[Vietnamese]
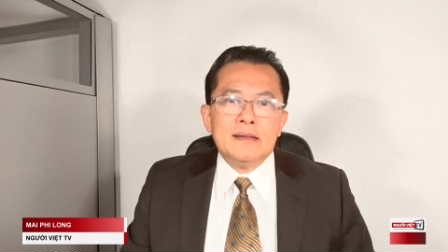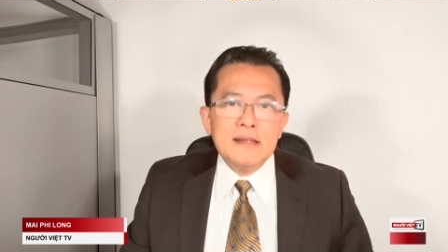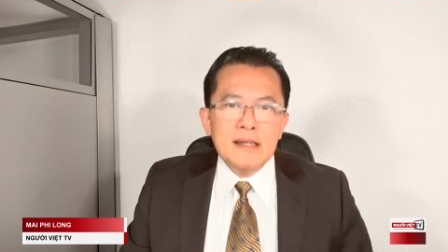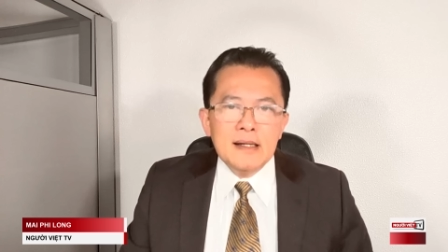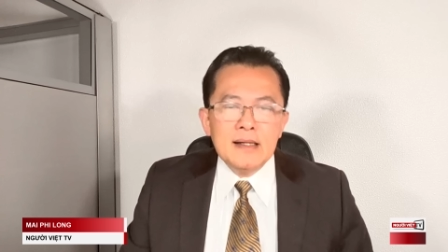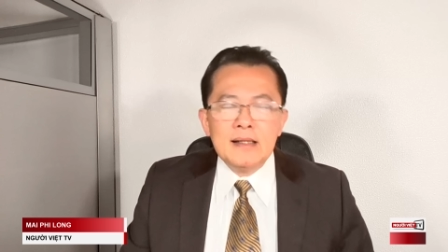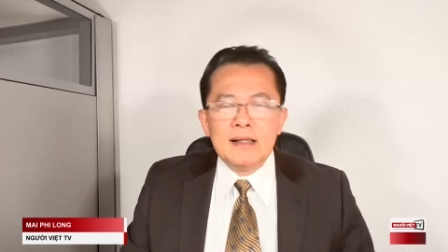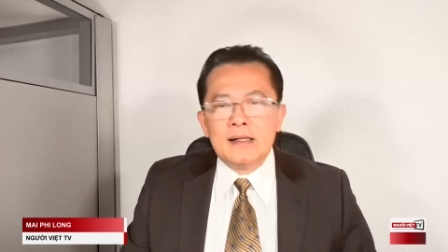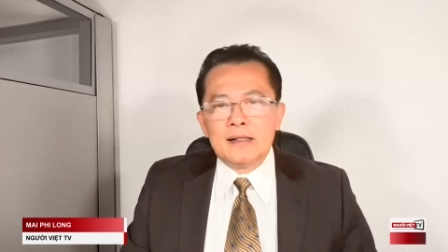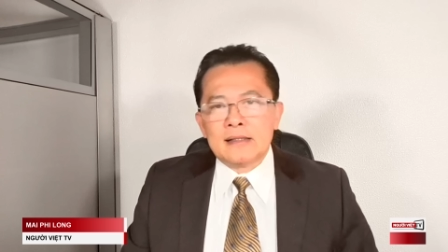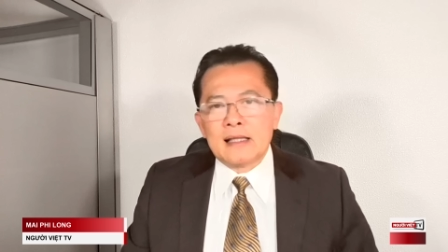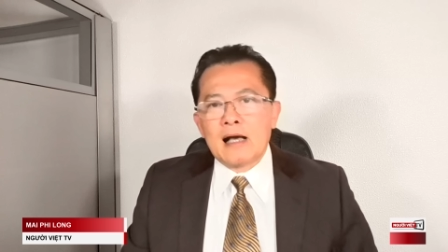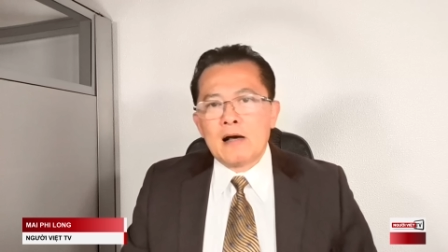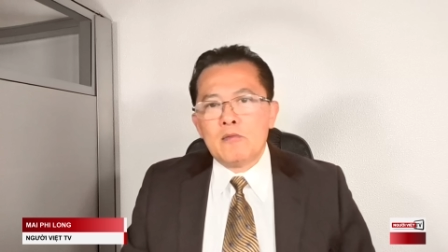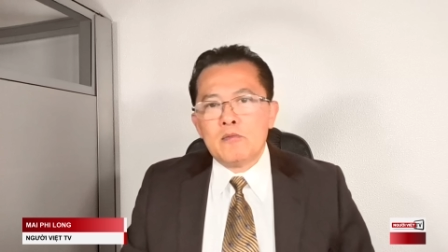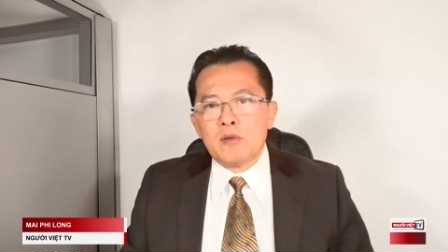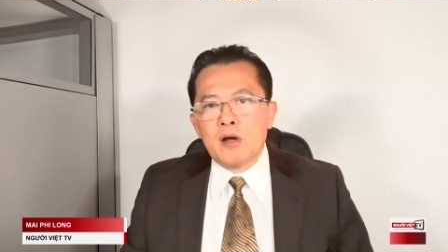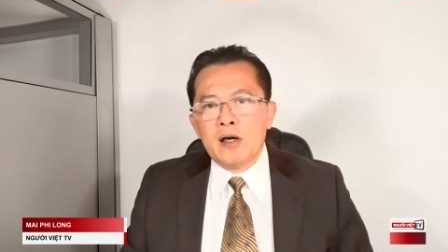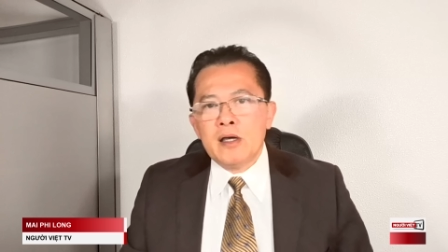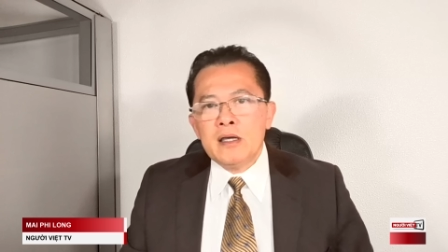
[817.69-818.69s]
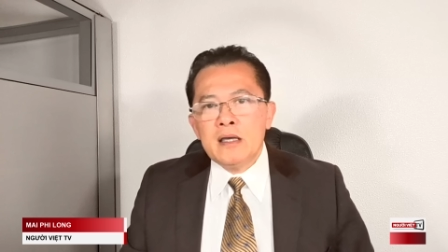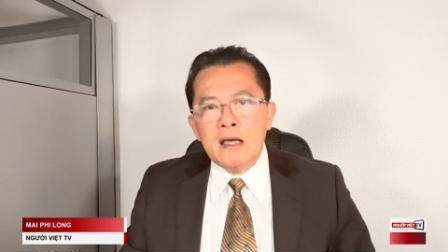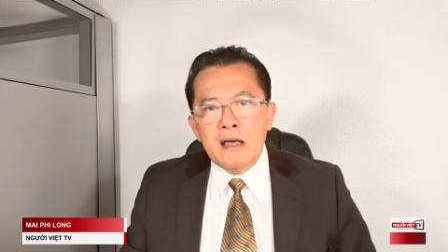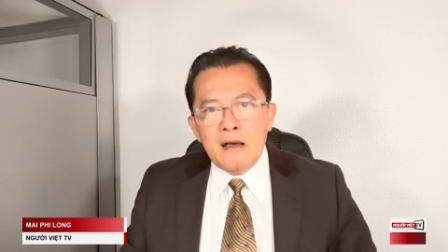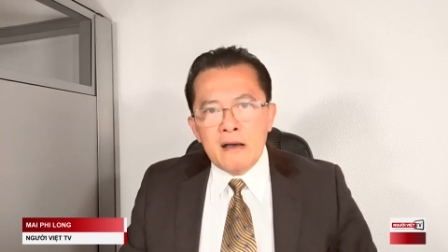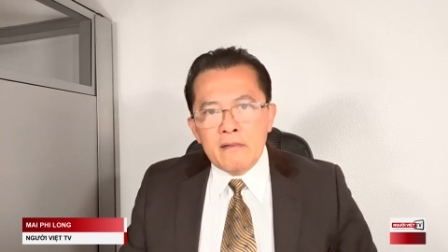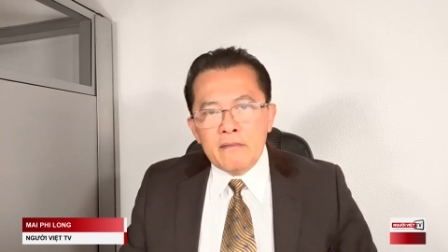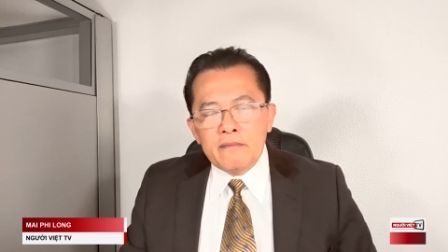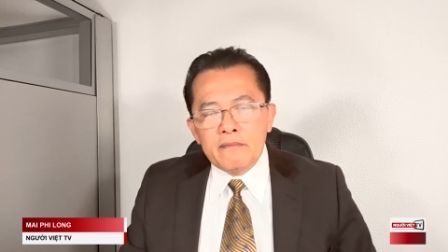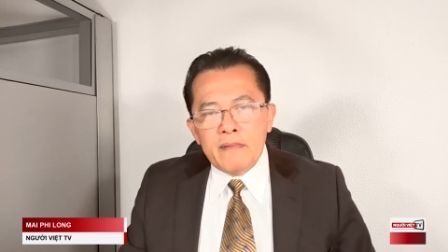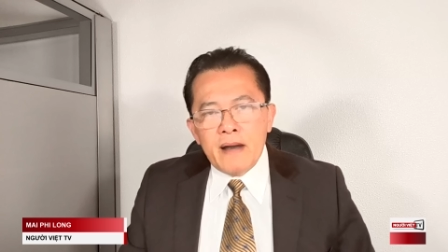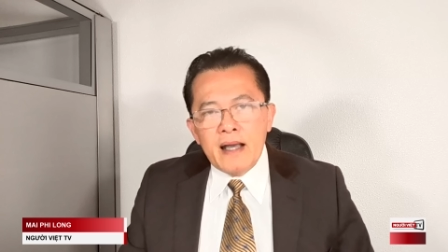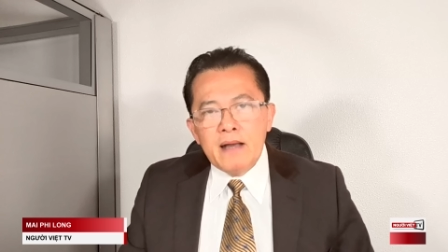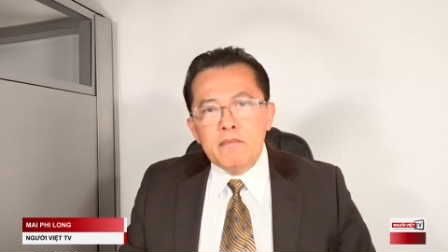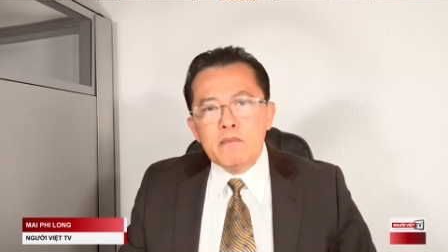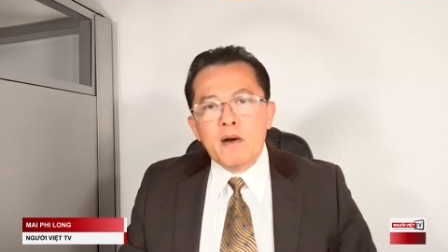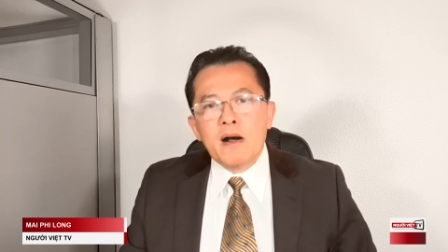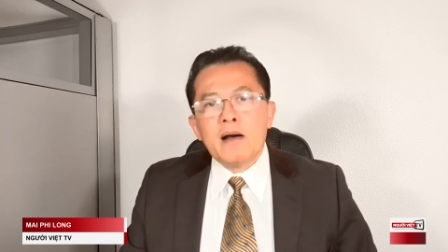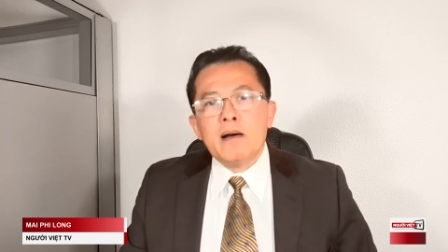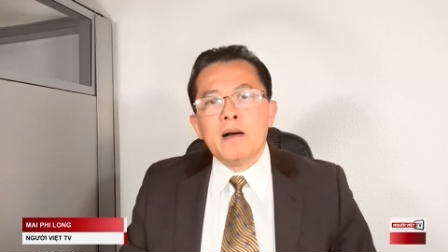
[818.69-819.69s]
nhưng người ta cũng nói
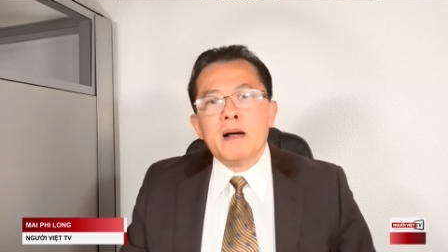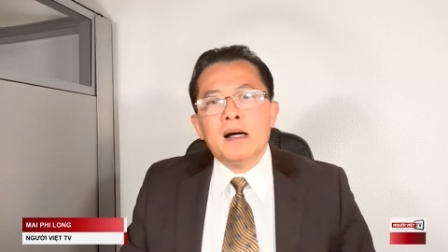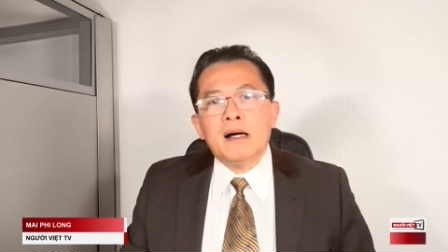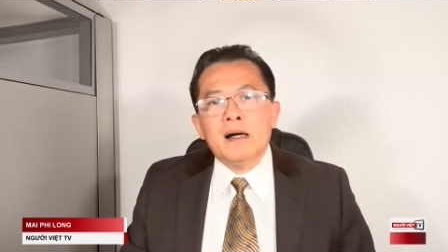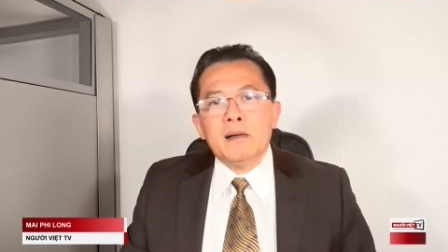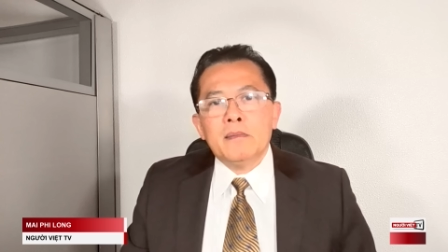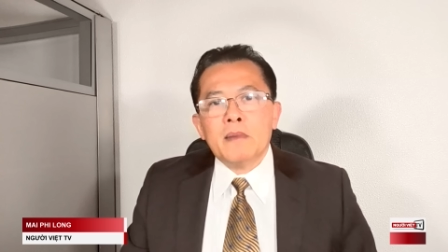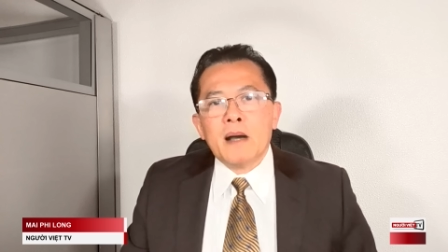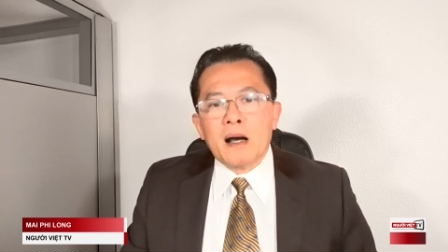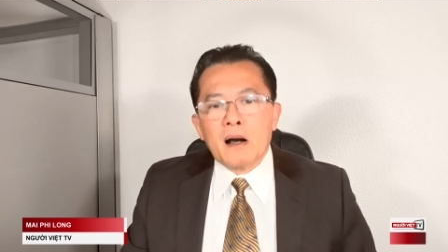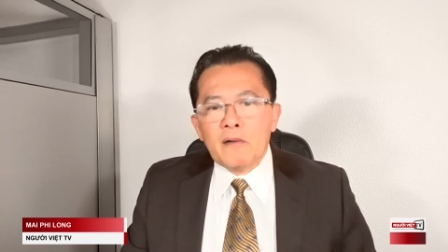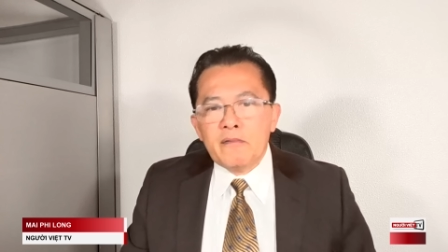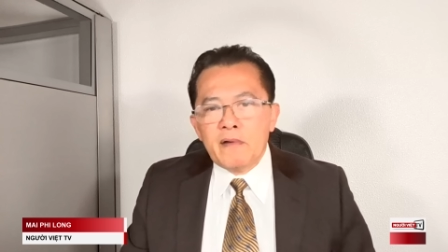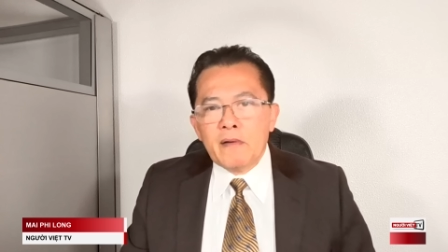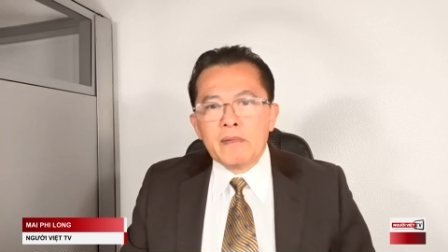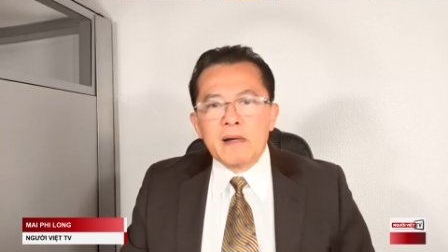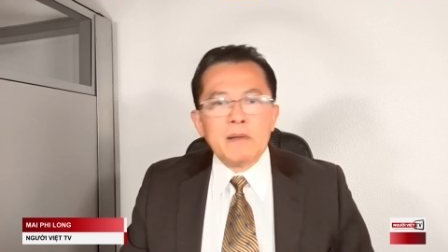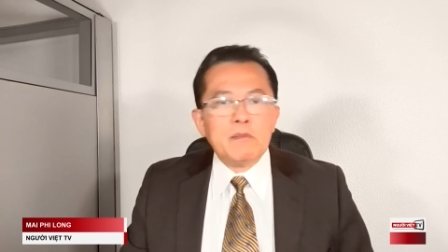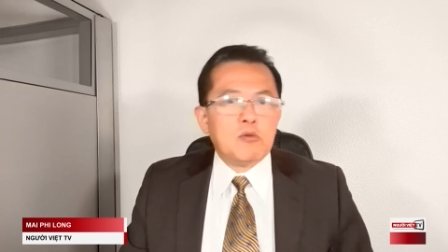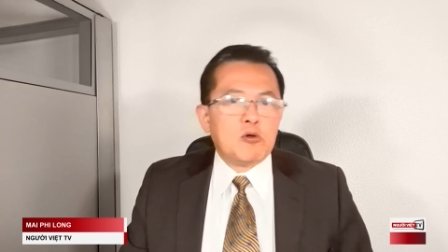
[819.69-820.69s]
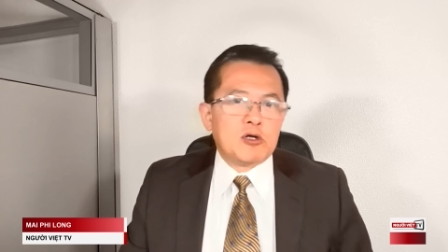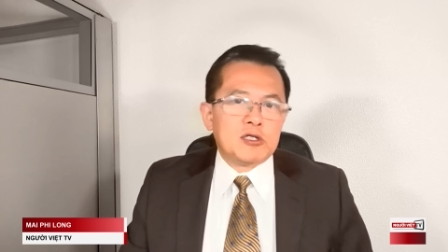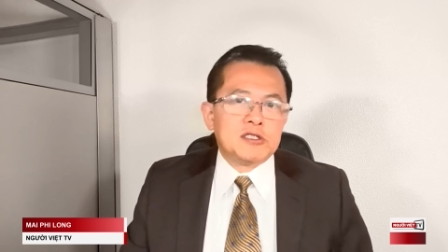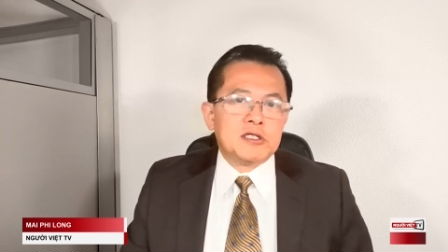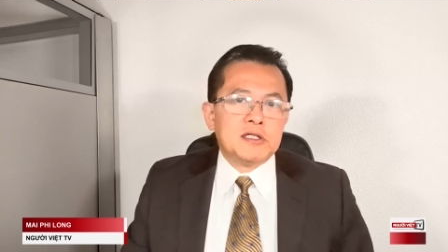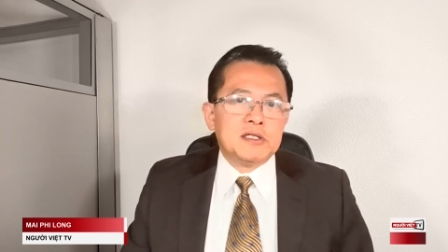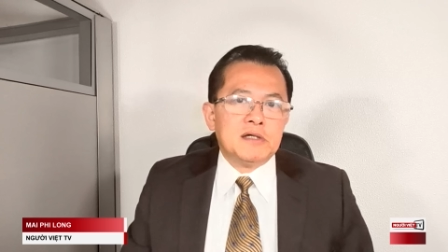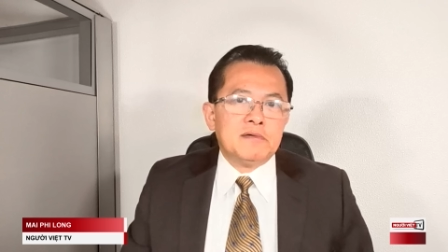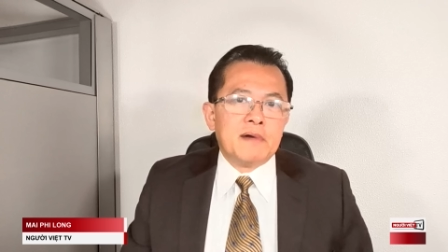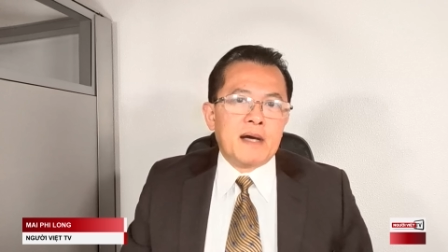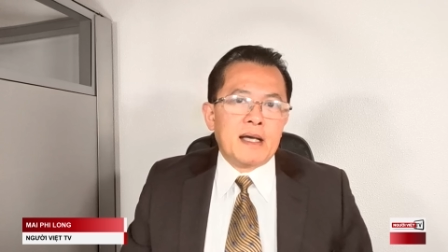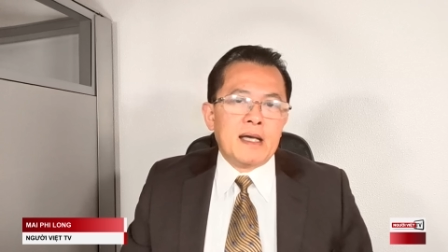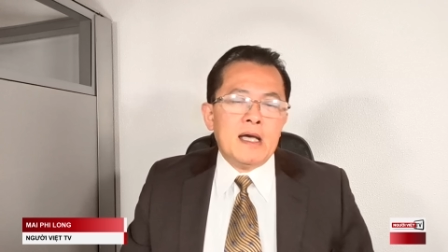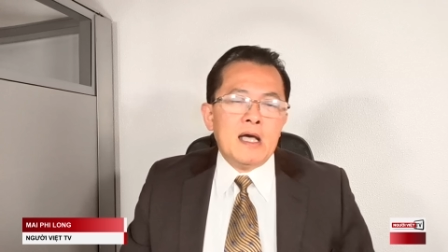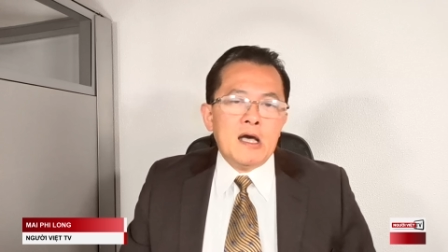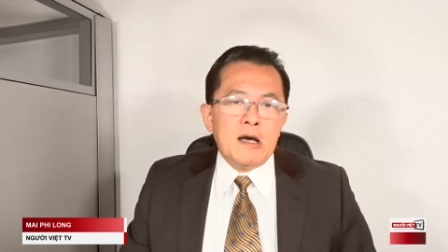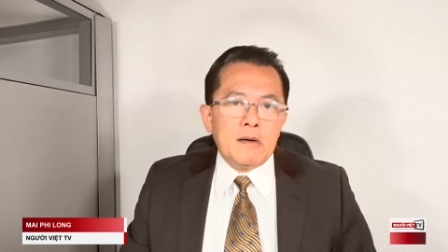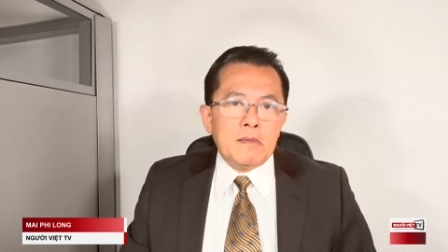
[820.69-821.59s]
với một cái người mà có phong cách của luật sư như vậy